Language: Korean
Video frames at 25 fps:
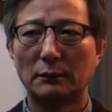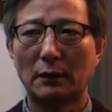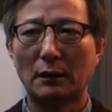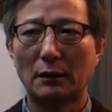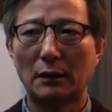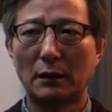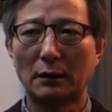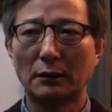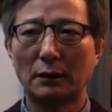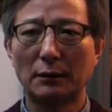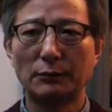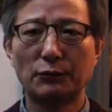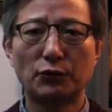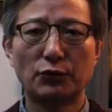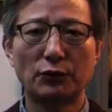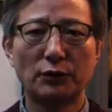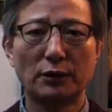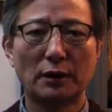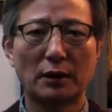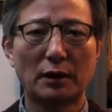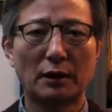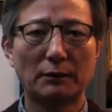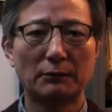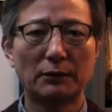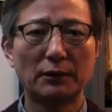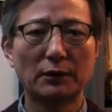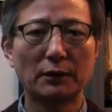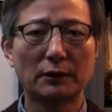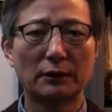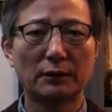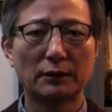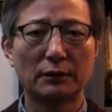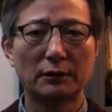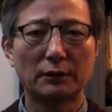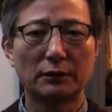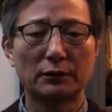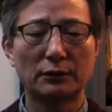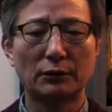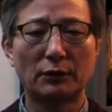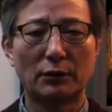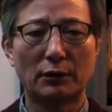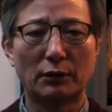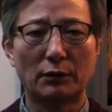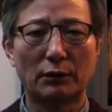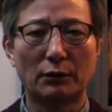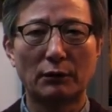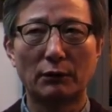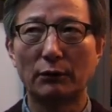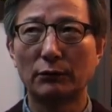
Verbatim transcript: 아직 입춘이 되라 멀었거든요.